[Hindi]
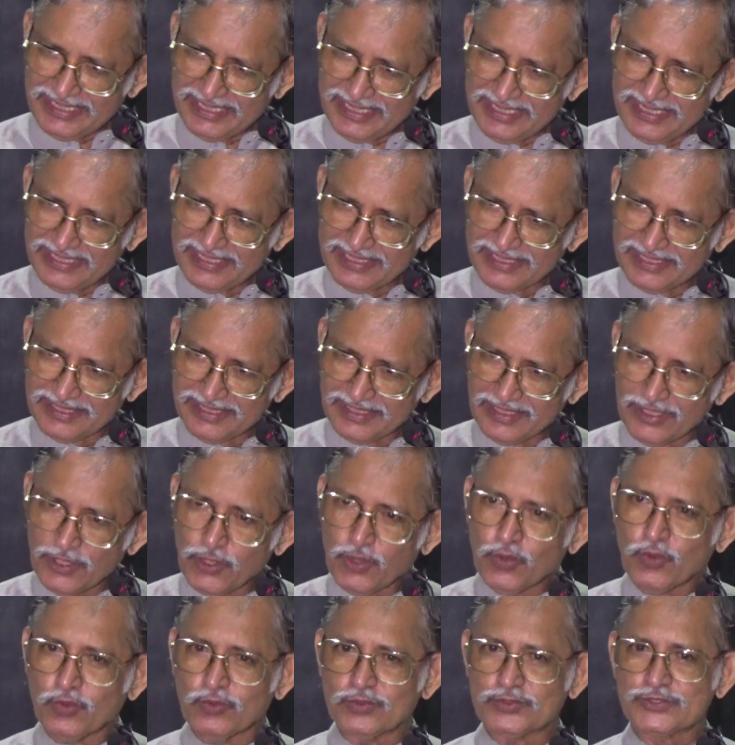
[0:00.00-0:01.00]
है
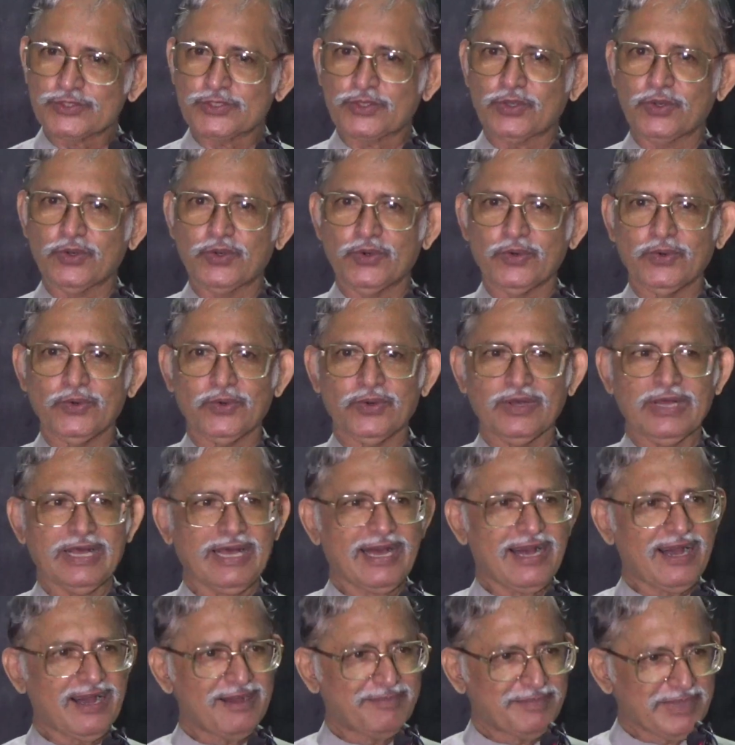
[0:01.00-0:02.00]
उसको
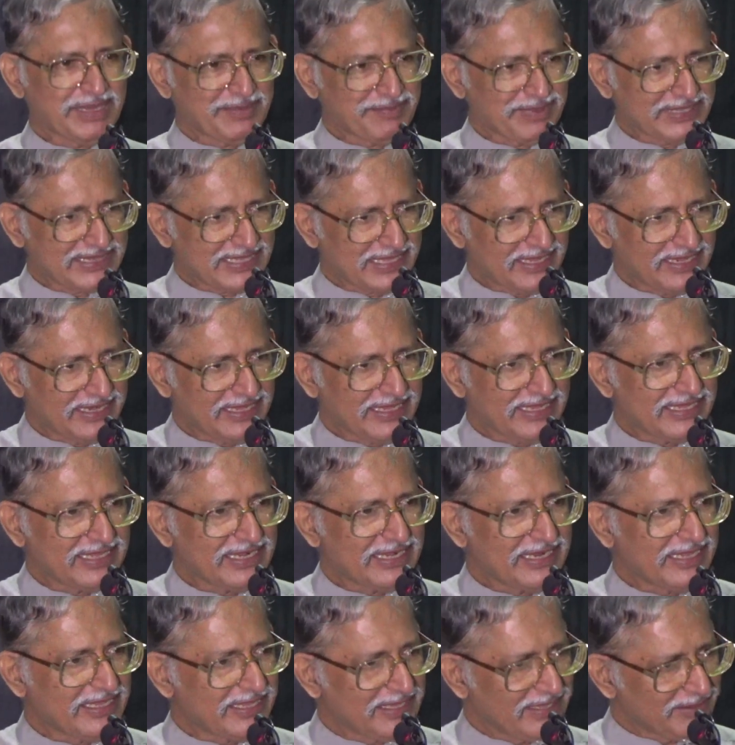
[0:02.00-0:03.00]
हमें बताने के
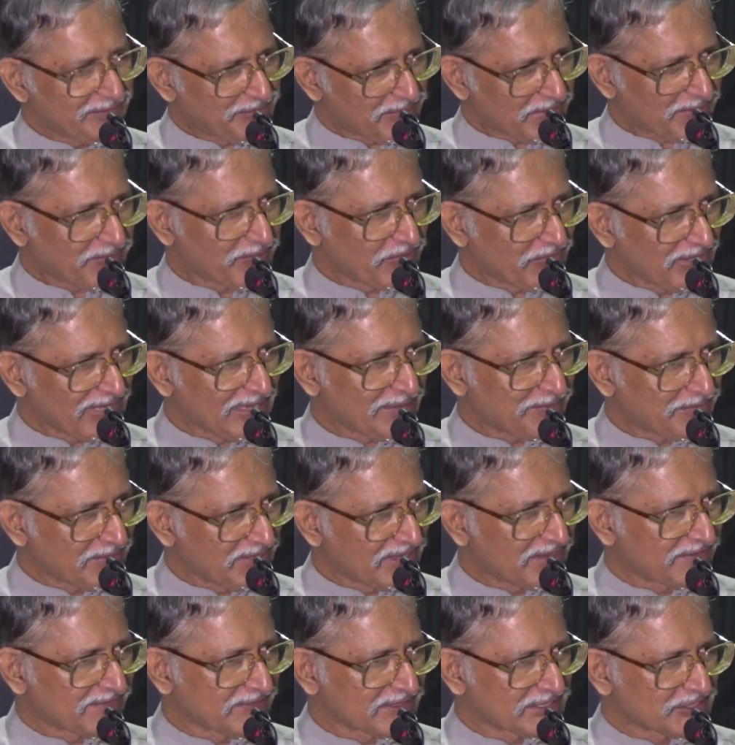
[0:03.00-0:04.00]
लिए ही प्रभु ने
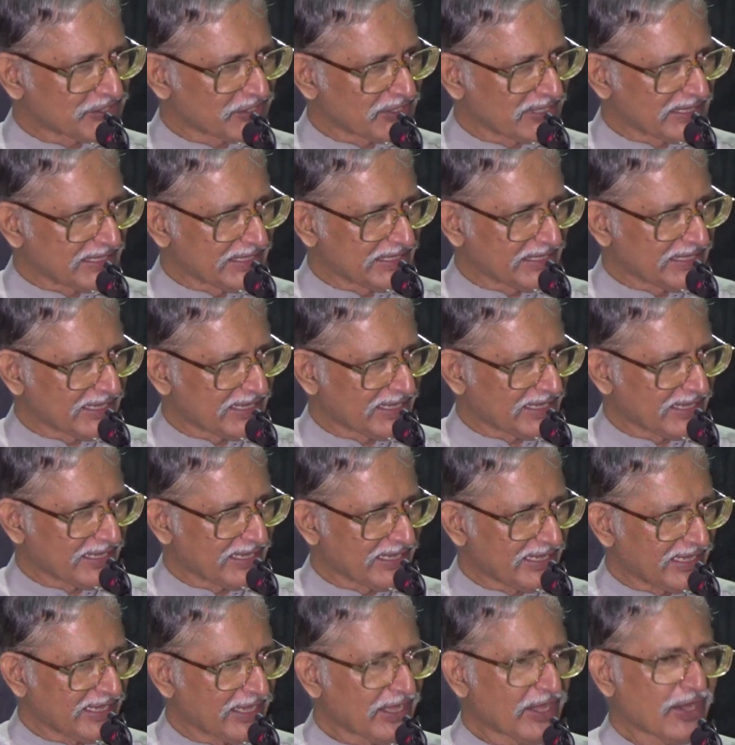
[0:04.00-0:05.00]
अपना वचन दिया है
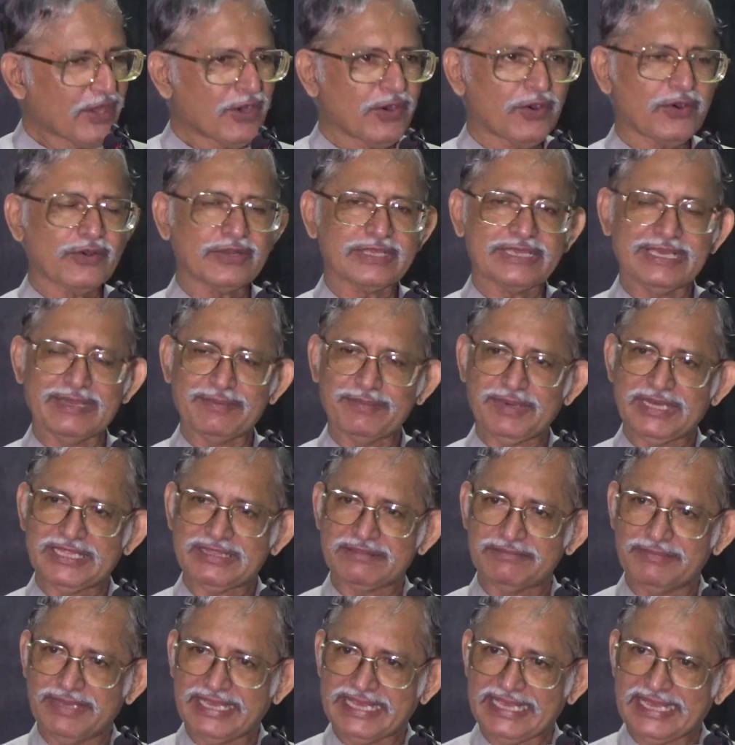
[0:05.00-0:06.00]
और ये
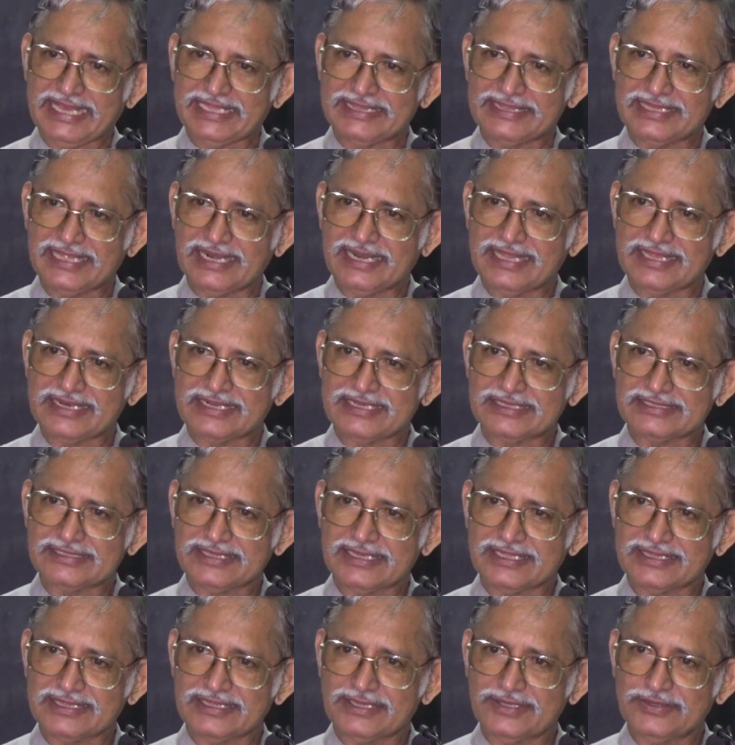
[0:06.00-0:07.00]
बात मैं याद दिलाना
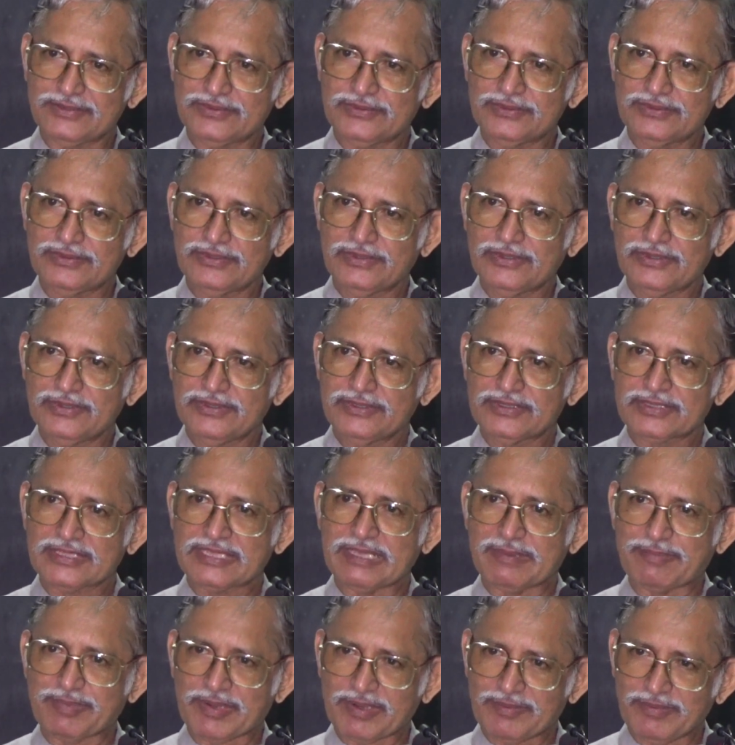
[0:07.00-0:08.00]
चाहता हूँ
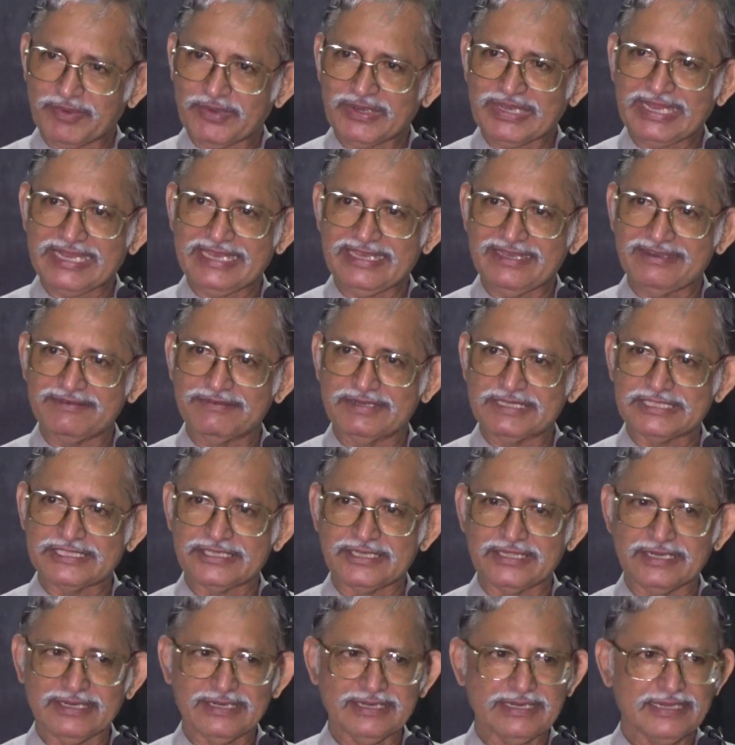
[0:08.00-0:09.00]
कि प्रभु का ये
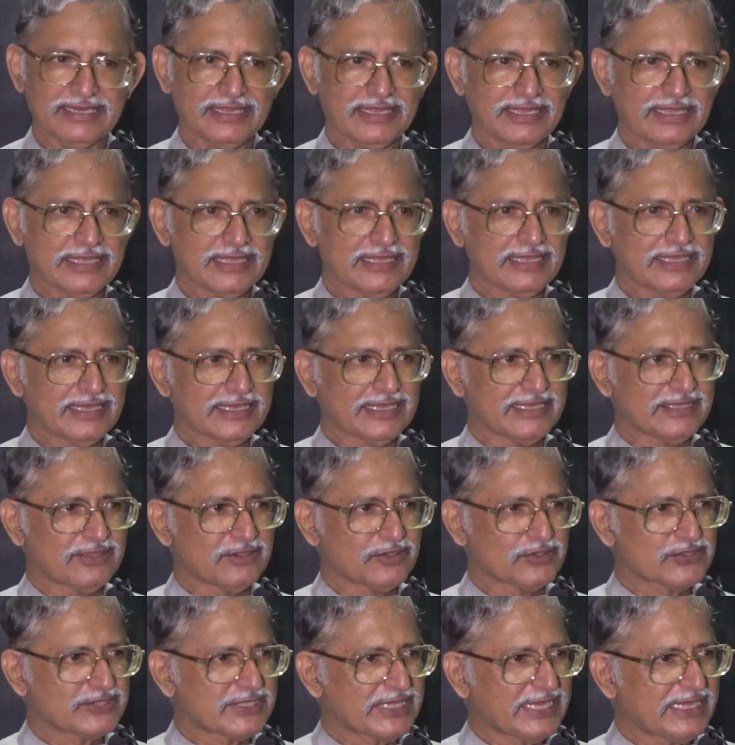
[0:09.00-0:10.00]
वचन
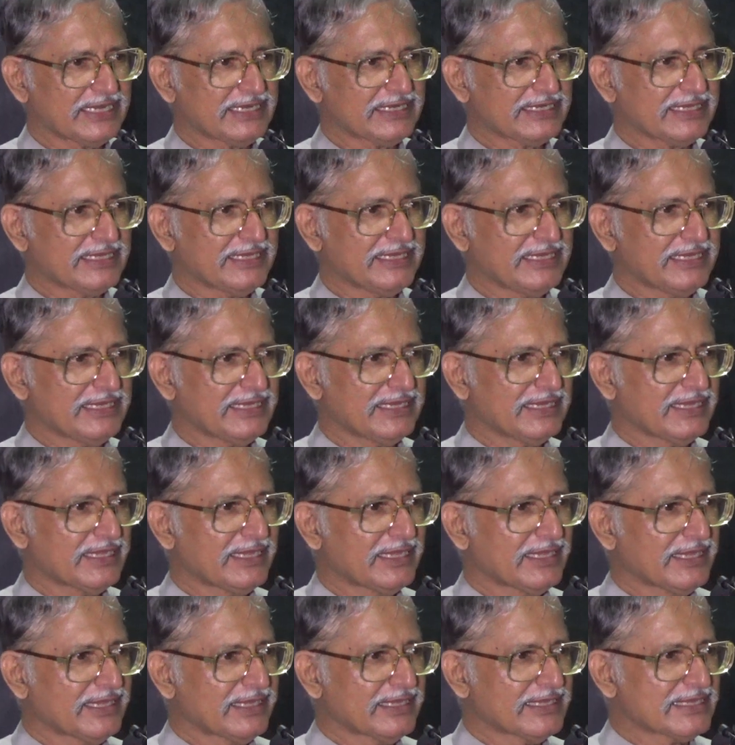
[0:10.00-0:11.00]
हिंदुस्तान की
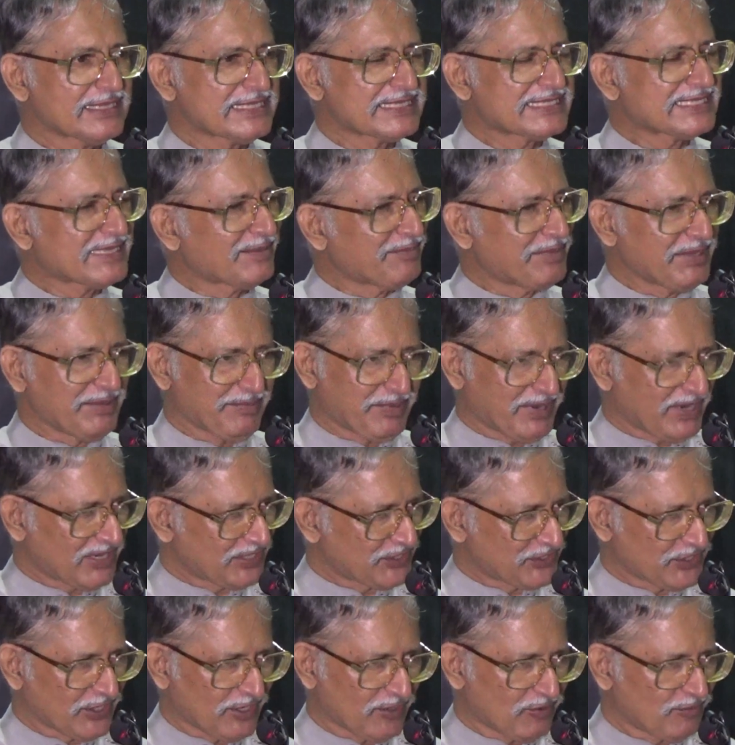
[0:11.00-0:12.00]
सभी
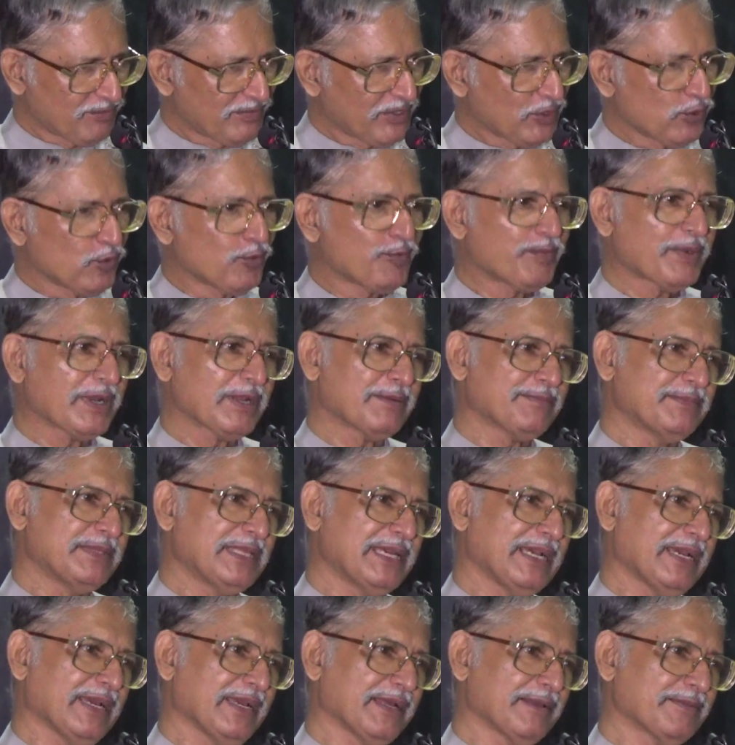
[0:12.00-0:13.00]
भाषाओं में उपलब्ध
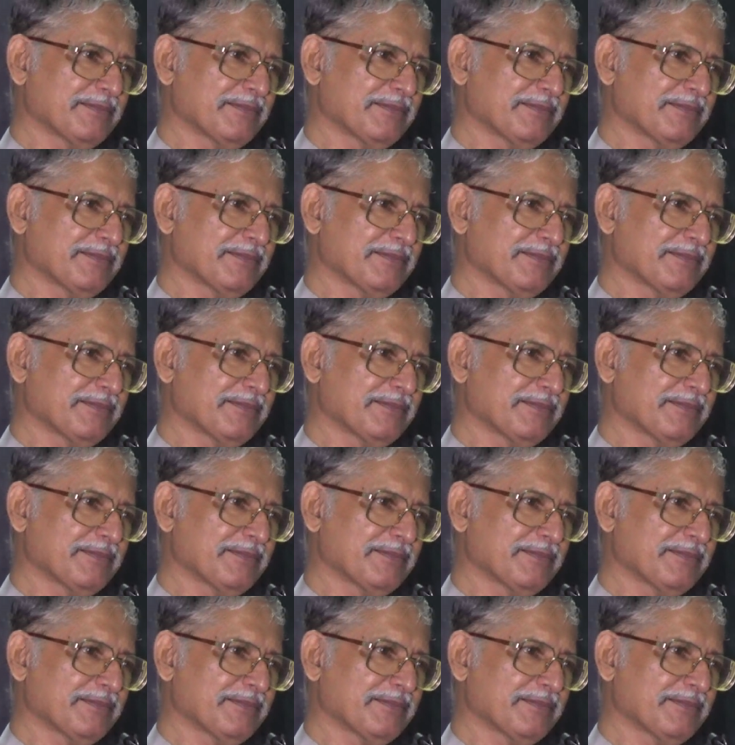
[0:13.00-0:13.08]
है